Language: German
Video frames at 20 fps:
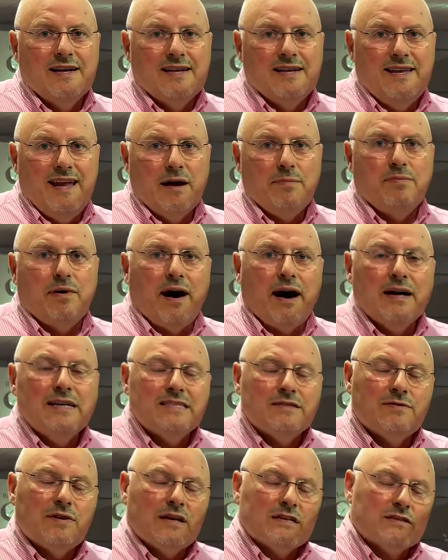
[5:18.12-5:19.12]
Der
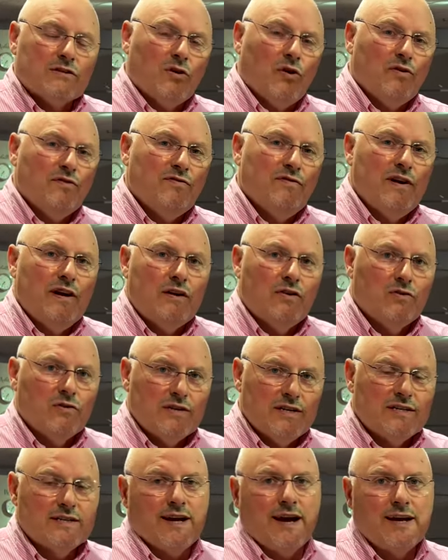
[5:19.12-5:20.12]
Preis für das Kochfeld und
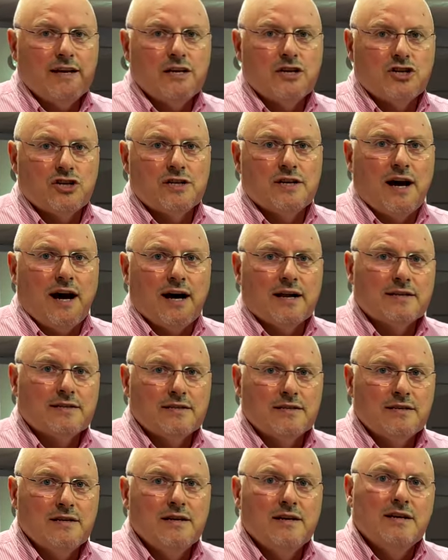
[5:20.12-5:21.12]
die technischen
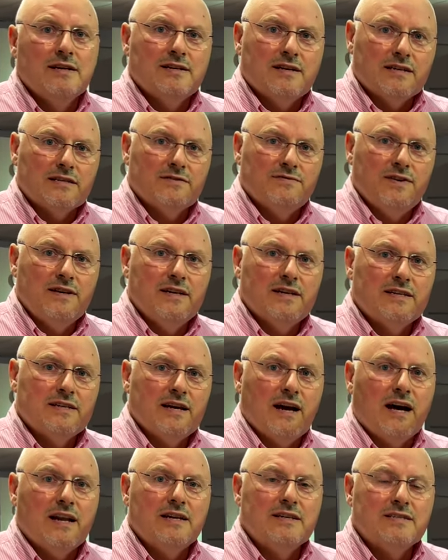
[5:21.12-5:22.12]
Daten, das findet
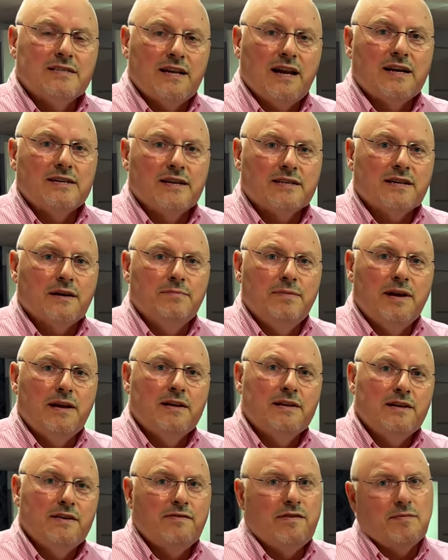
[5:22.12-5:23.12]
ihr alles in einer
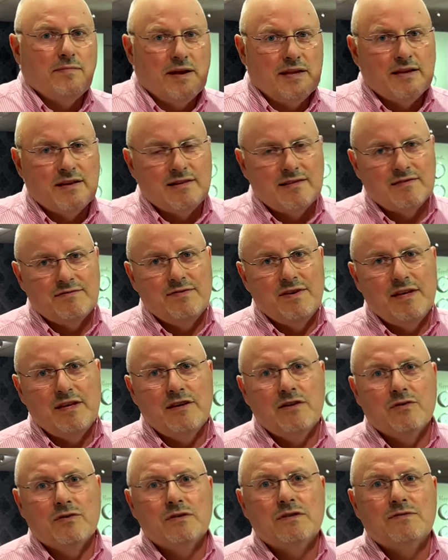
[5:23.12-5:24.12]
Tabelle, die wir am Ende des
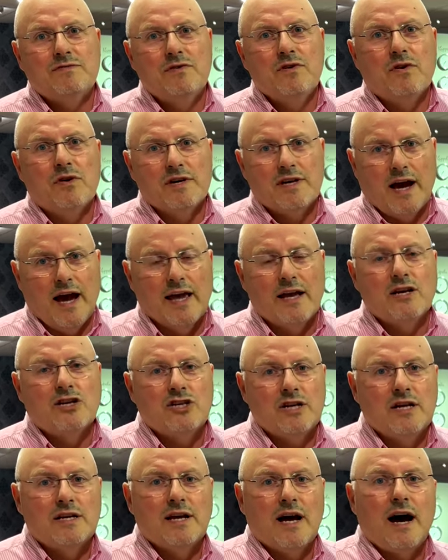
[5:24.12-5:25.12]
Videos für euch
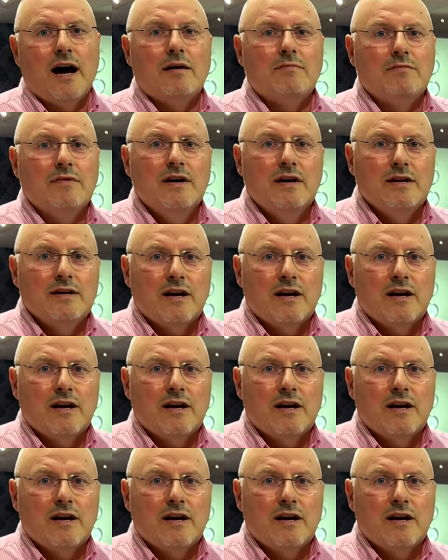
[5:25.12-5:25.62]
eingestellt haben.